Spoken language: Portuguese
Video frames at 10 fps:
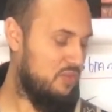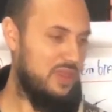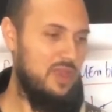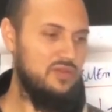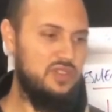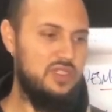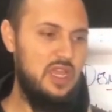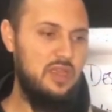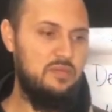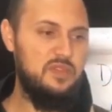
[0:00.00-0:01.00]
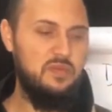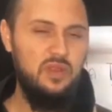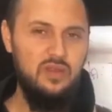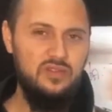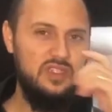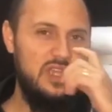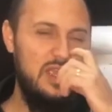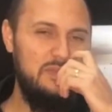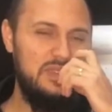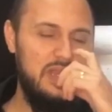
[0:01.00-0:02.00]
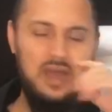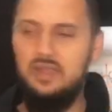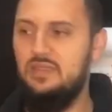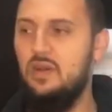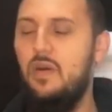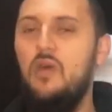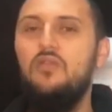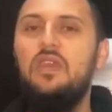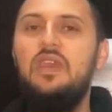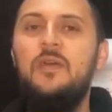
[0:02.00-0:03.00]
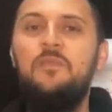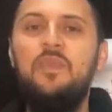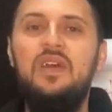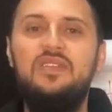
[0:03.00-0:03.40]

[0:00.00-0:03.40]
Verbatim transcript: Por que os shapes? Porque os shapes, cara, são algo que